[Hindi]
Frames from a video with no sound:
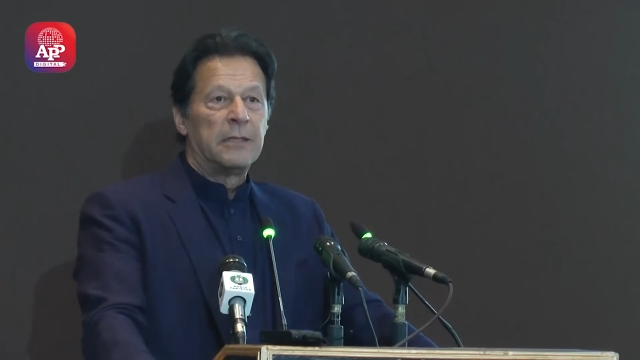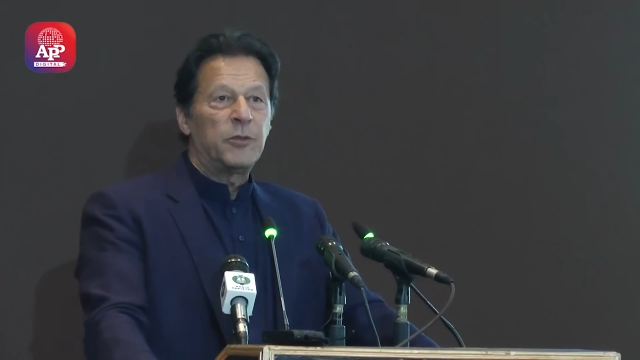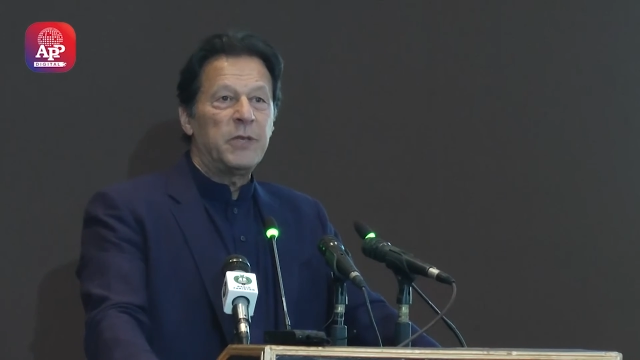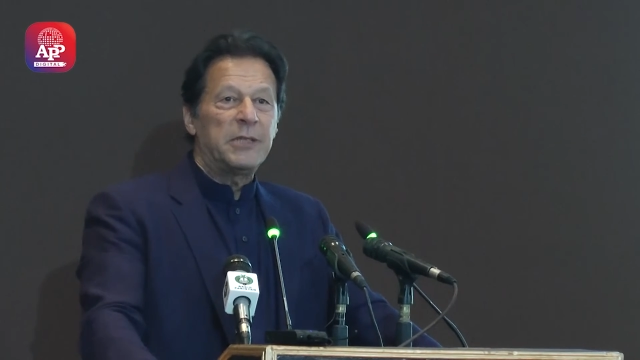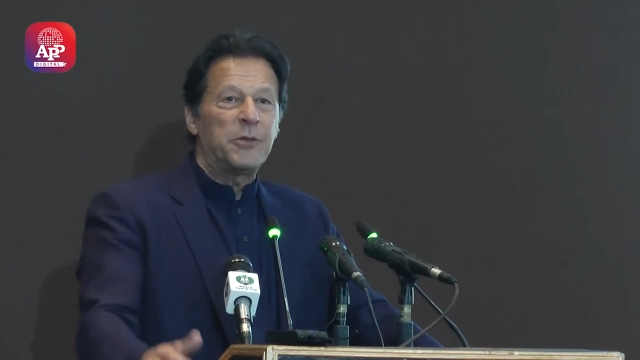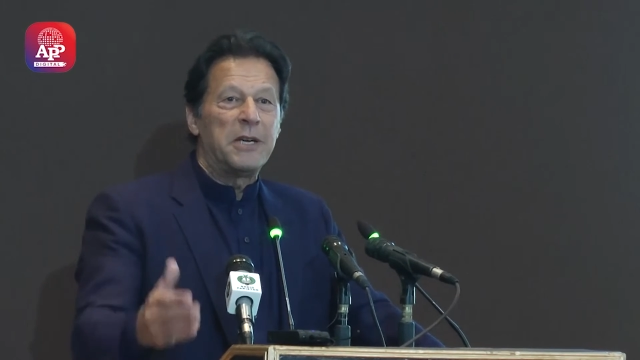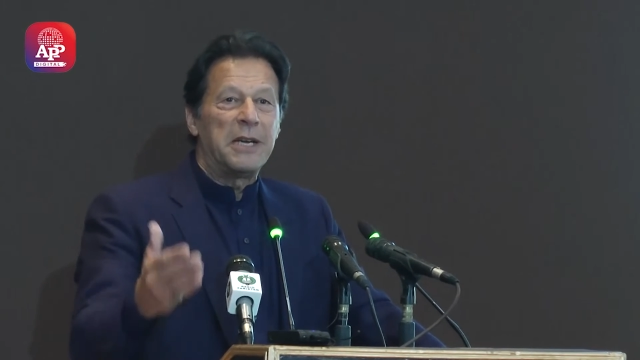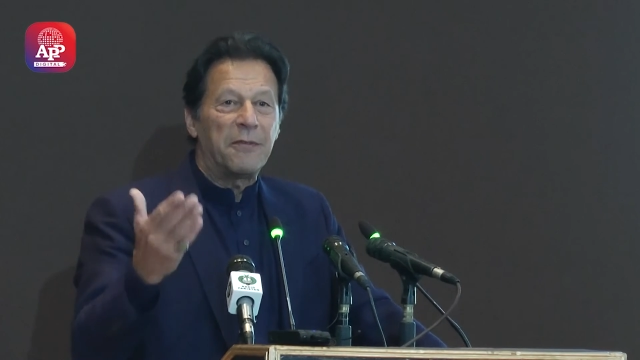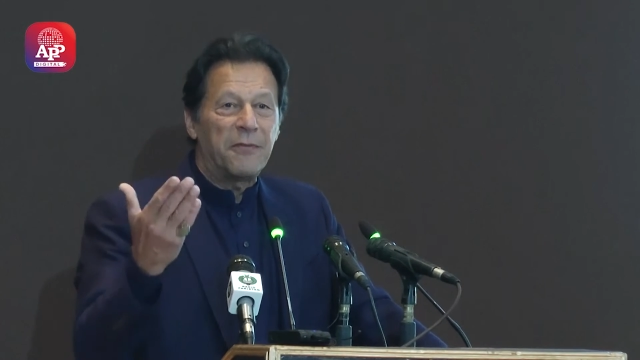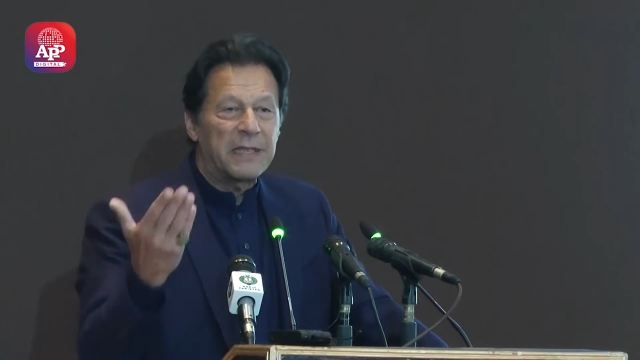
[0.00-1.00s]
तो ये जो
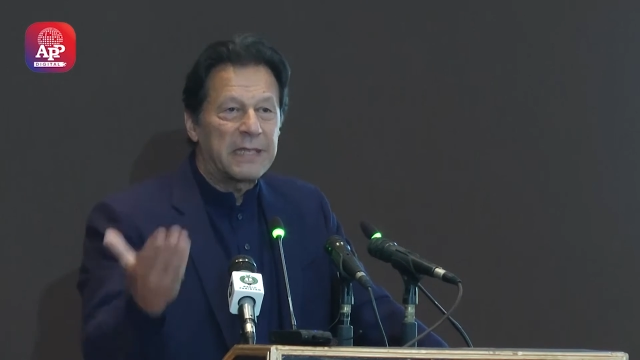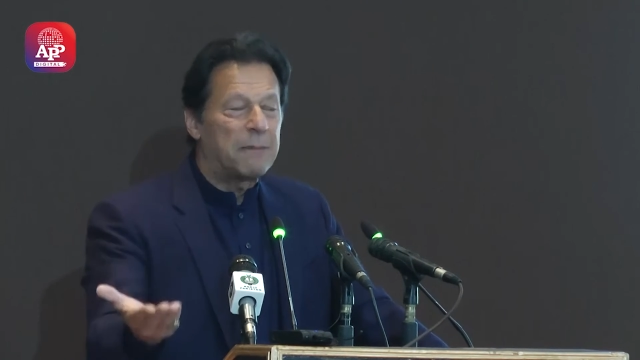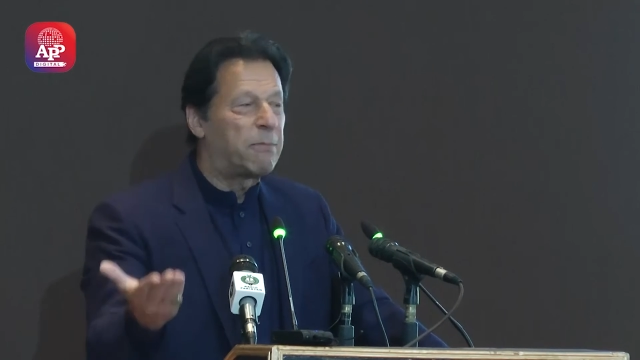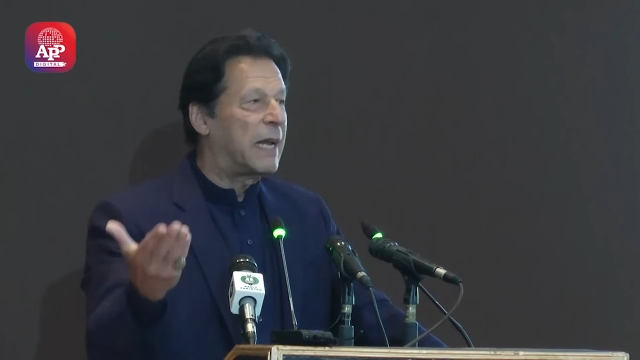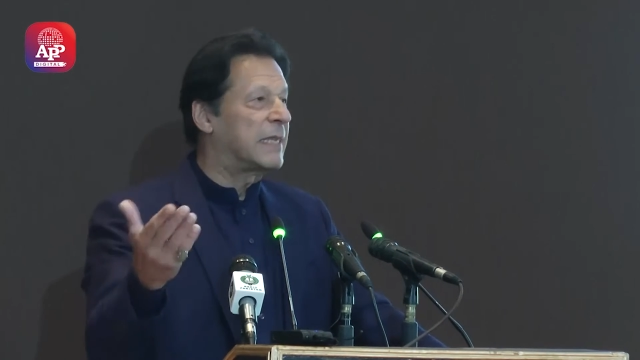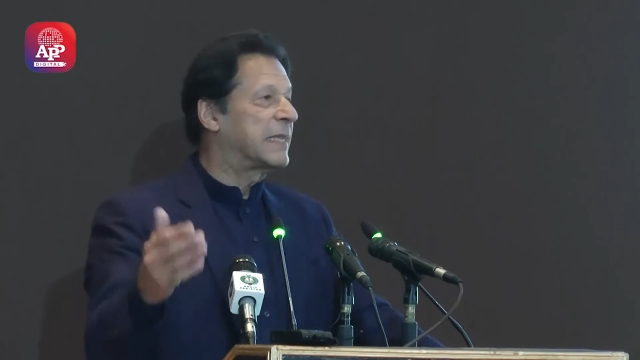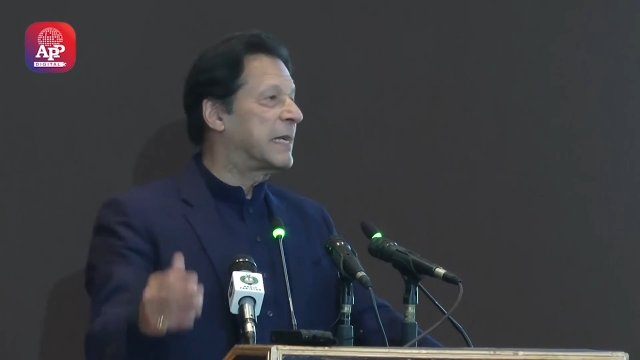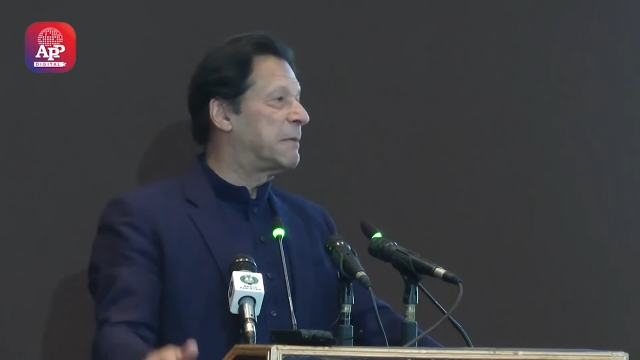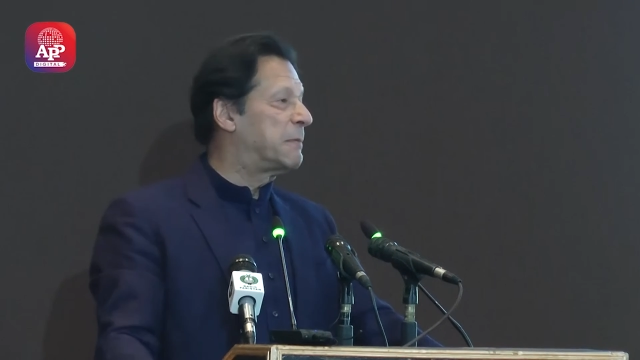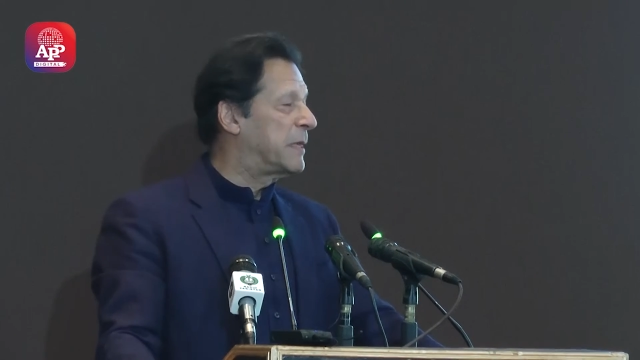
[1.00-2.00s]
नफ़रतें फैलाते हैं
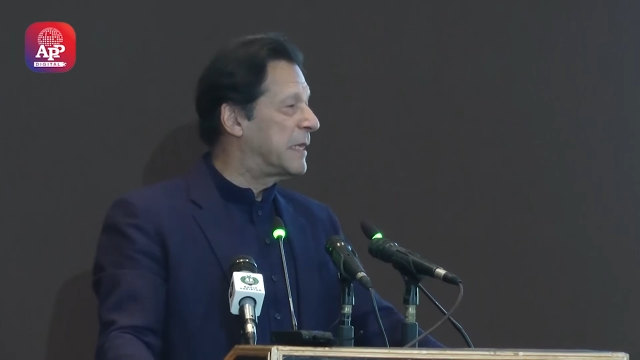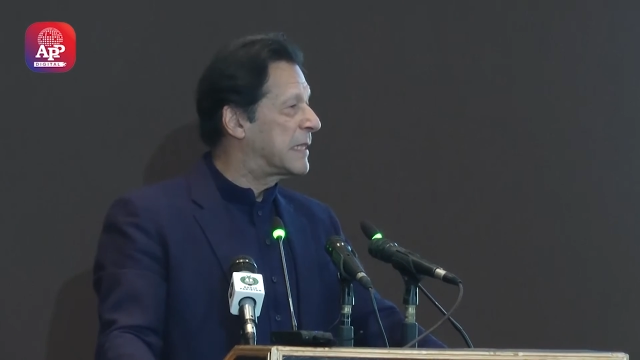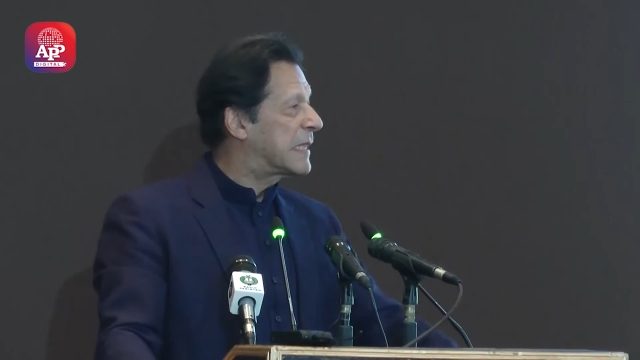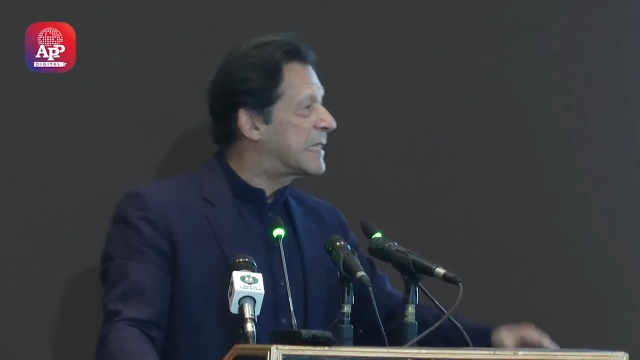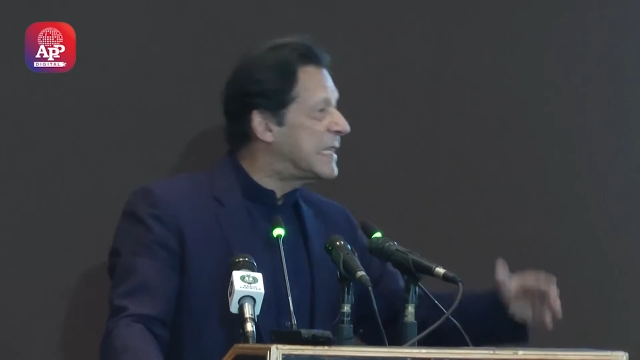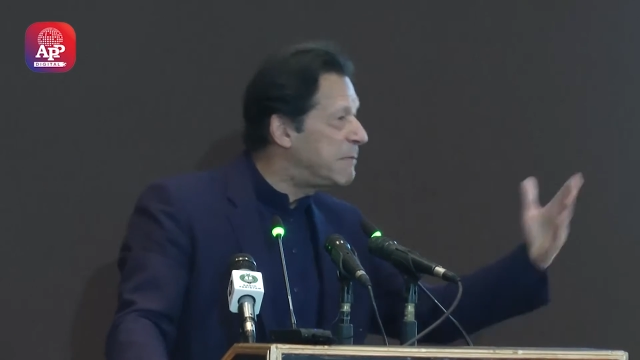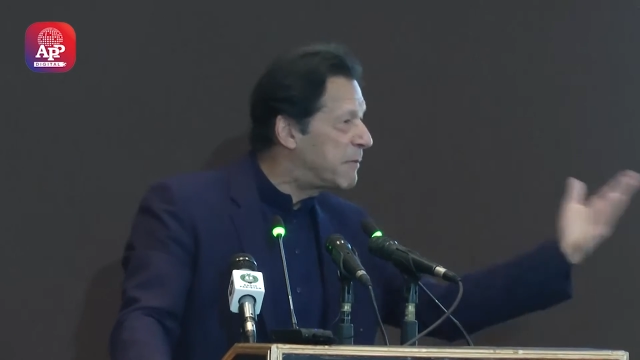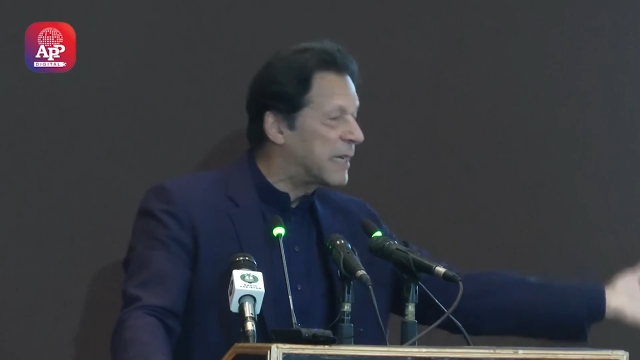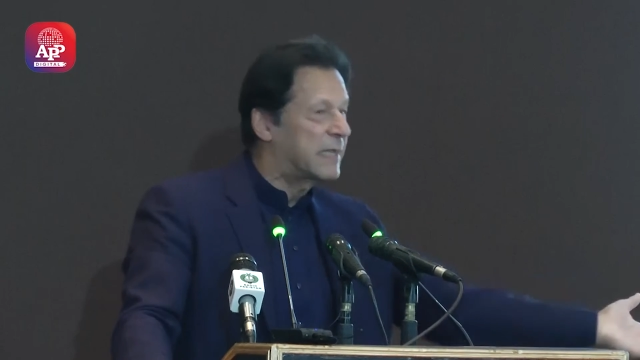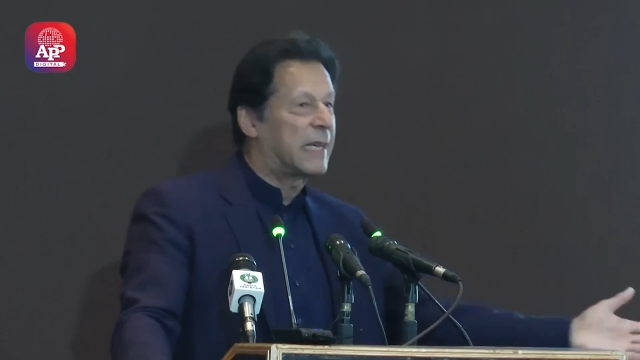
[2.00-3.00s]
हम अपने तकसीम
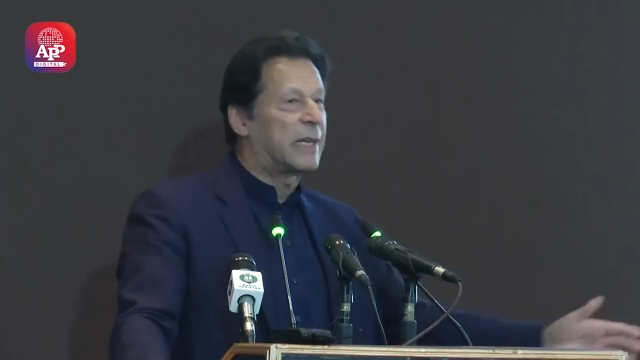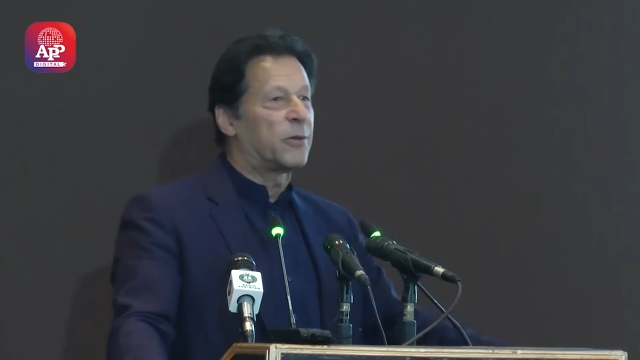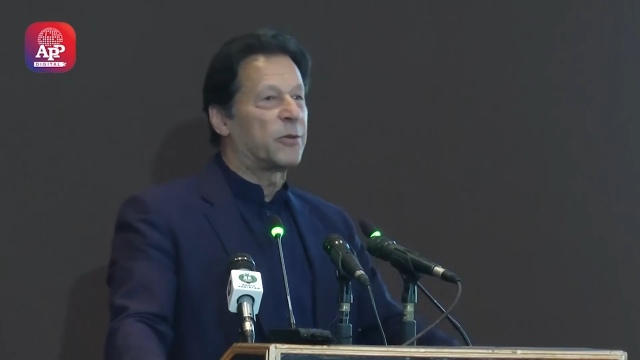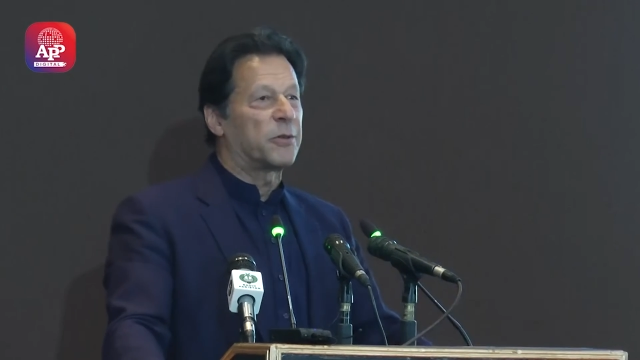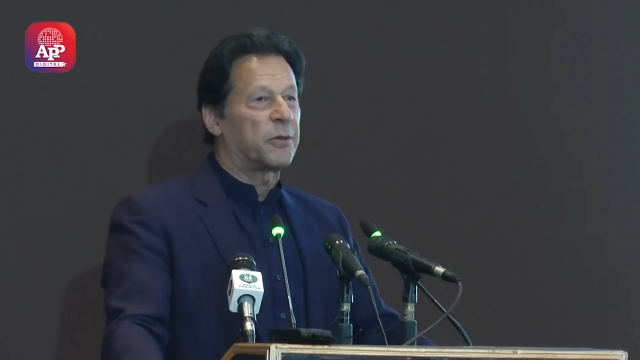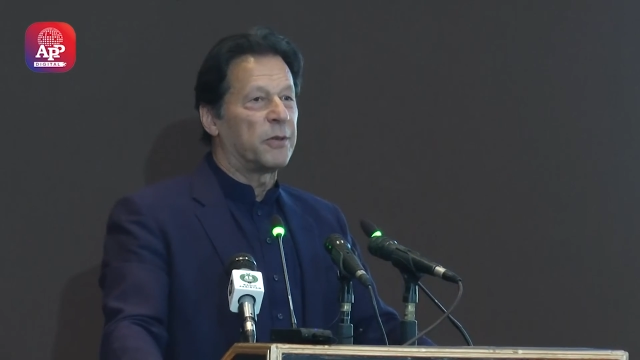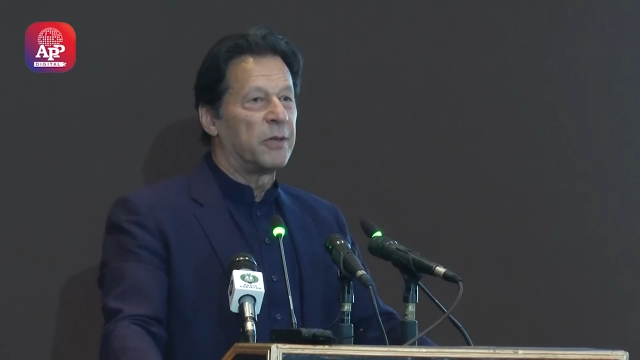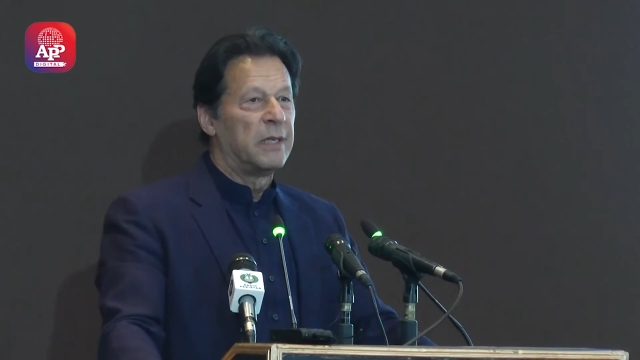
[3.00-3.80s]
करते हैं लोगों को